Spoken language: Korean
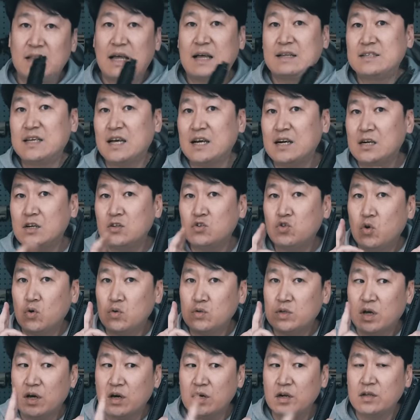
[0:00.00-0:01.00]
탄창은 총
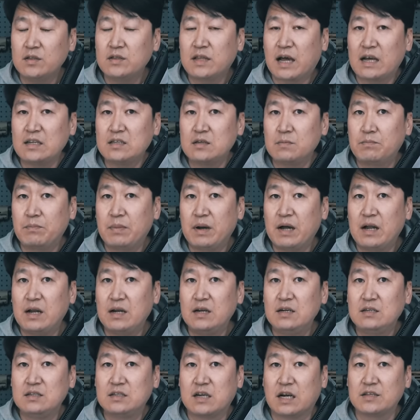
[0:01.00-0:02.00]

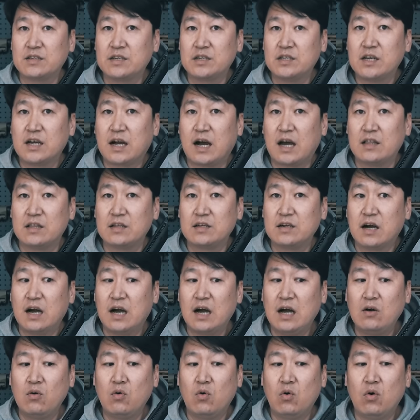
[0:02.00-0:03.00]
35발 장전이
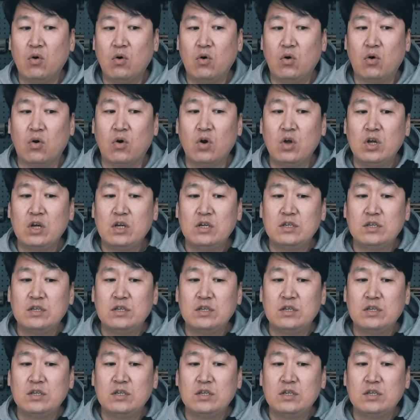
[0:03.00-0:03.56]
가능하고